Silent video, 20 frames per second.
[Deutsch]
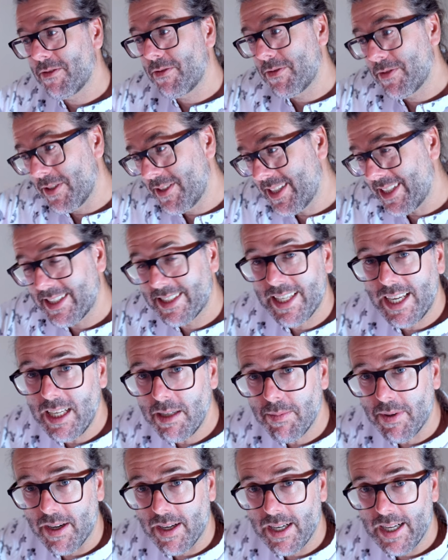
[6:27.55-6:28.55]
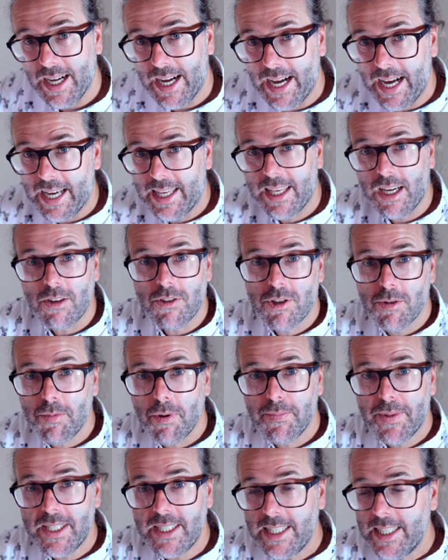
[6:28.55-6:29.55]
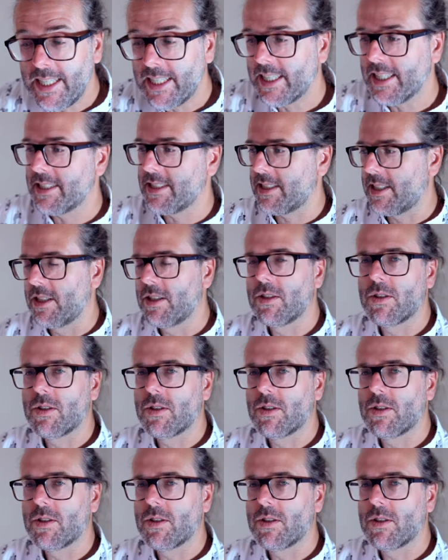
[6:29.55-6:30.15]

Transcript: für sich selber eigentlich auch super bedienen lässt.